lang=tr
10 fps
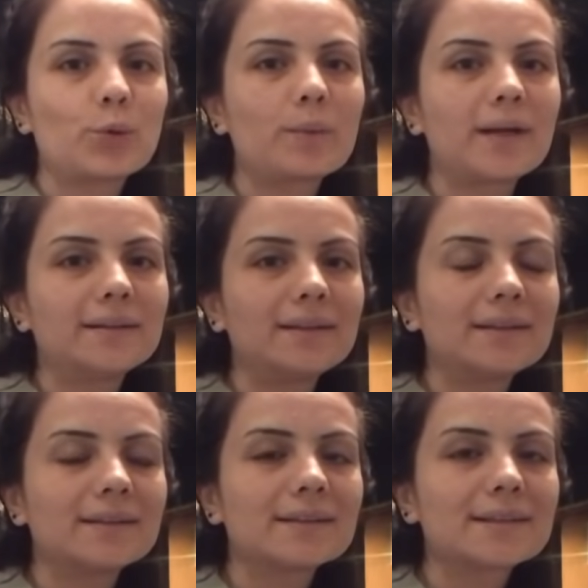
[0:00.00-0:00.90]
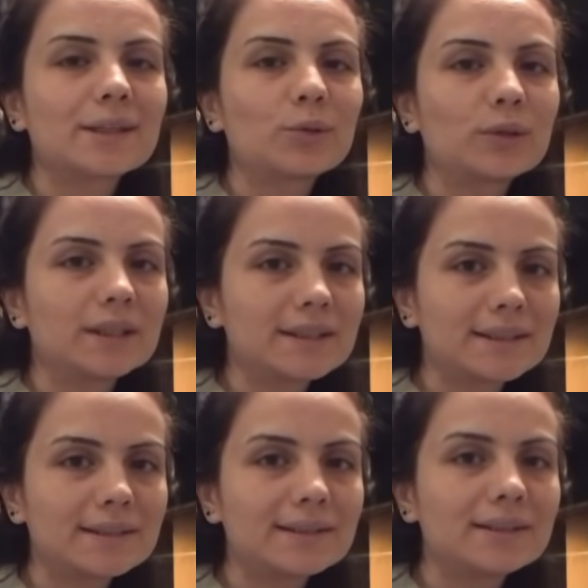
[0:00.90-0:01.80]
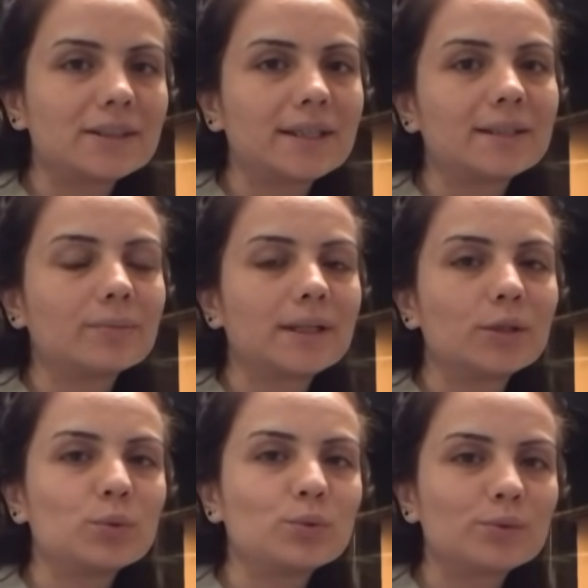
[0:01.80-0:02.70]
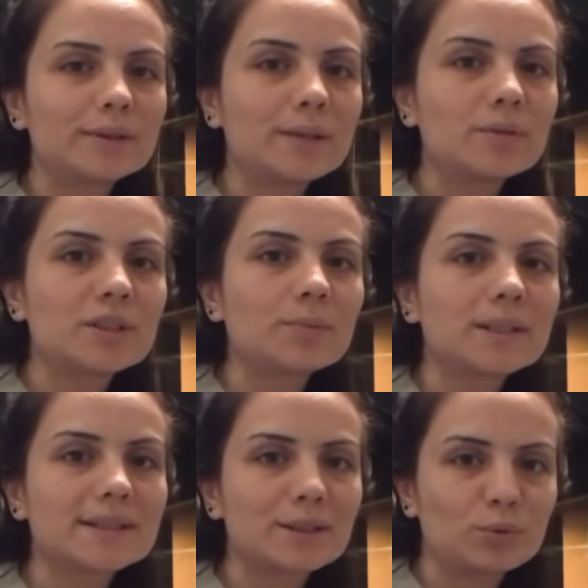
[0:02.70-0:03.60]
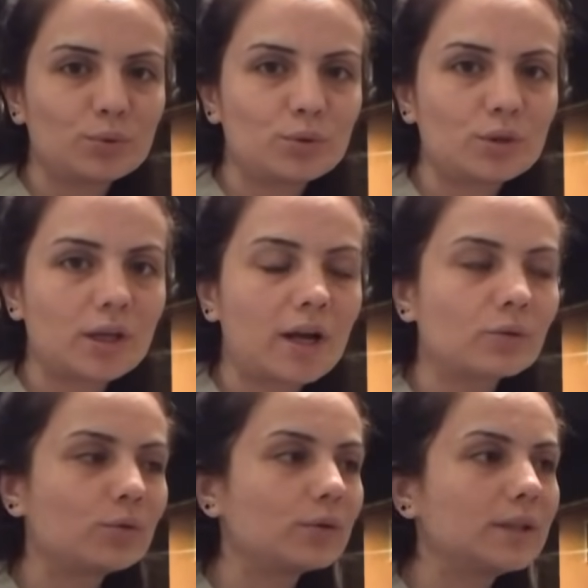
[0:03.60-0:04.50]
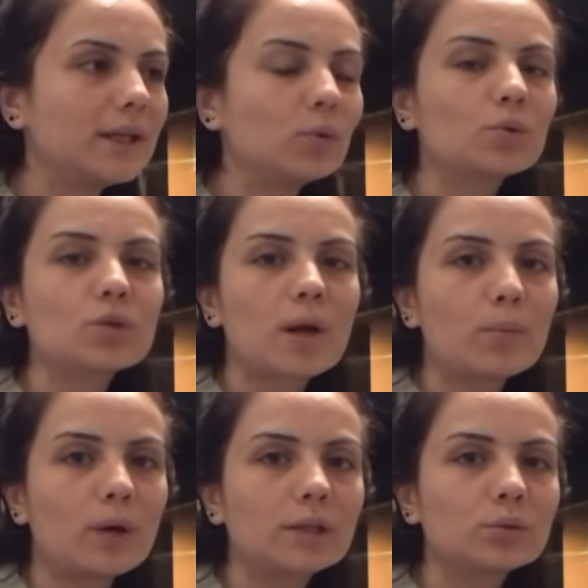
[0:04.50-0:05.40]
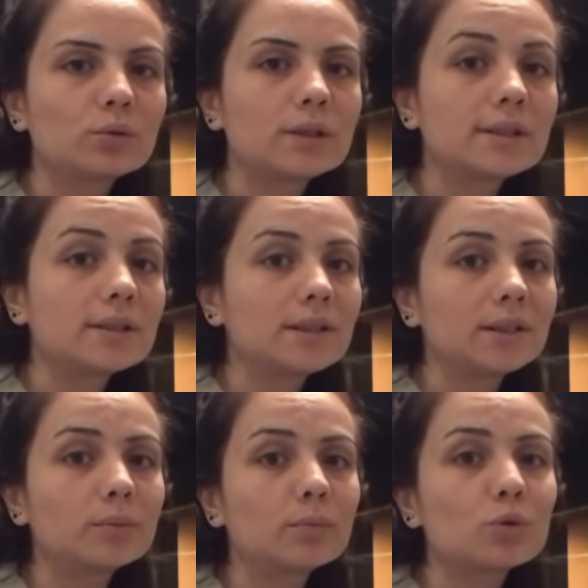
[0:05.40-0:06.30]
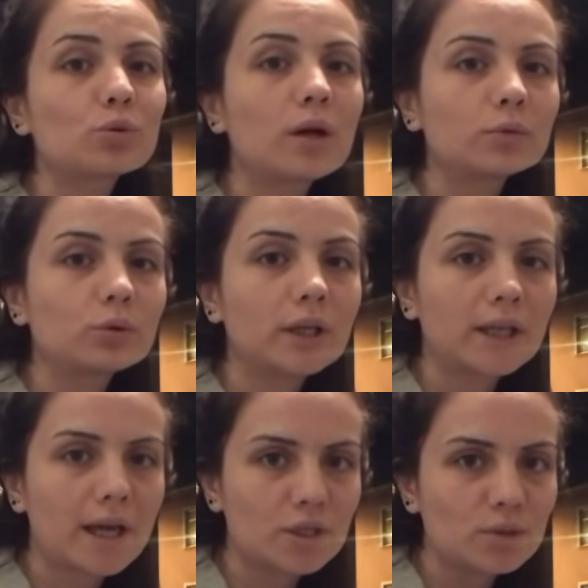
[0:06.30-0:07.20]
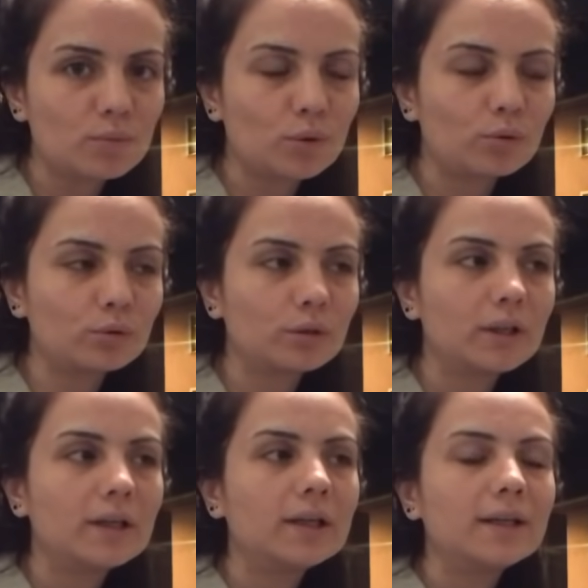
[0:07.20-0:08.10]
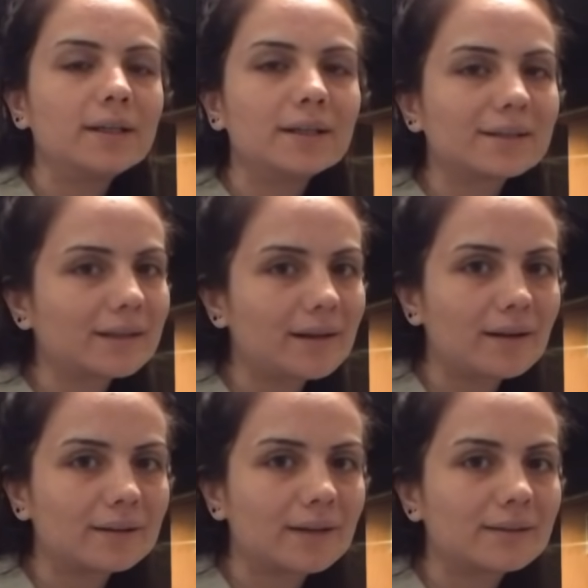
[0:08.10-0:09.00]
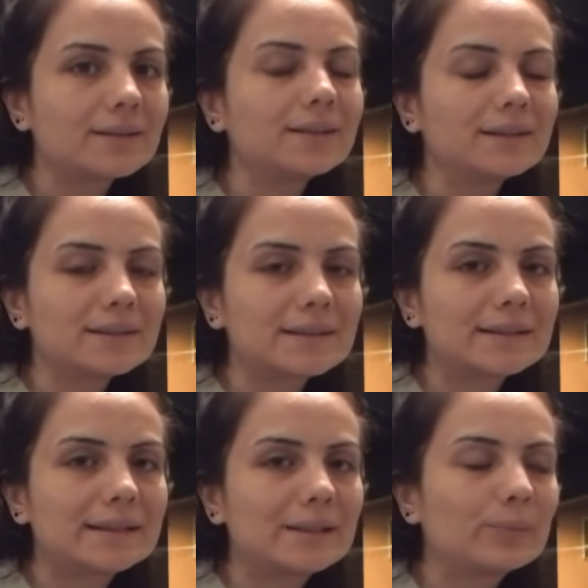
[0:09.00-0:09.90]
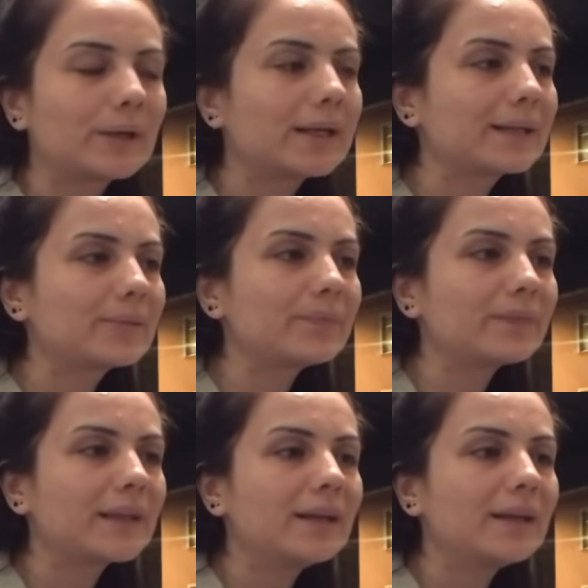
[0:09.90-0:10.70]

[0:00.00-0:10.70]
Normalde e, salon halısını silecektim. Hani gündüz demiştim ya size tüy çıkartıyor diye. Onu şampuanlı suyla silecektim ama şu an o enerjim yok. Yarına kaldı artık. Yarın silerim bakalım.